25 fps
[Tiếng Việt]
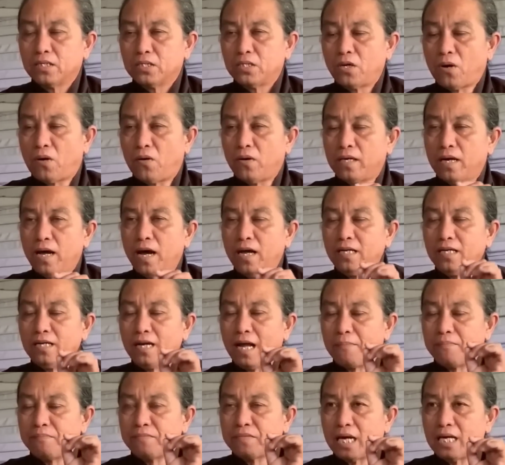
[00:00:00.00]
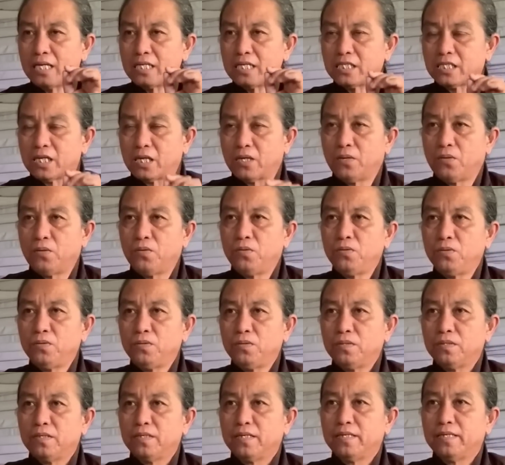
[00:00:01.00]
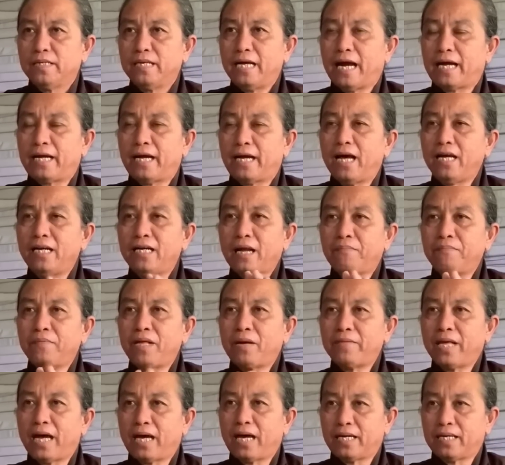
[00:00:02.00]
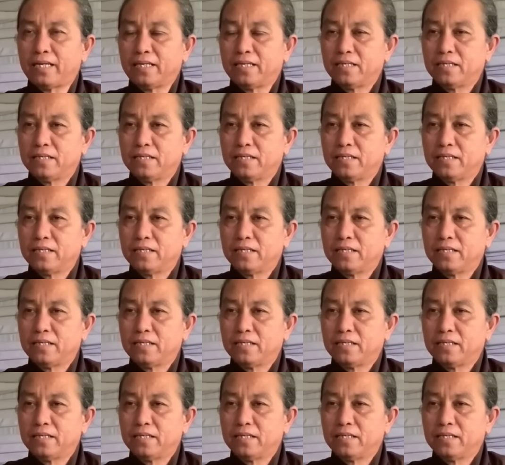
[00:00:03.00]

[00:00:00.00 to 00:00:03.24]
rồi đến năm tân sửu và đến năm nhâm dần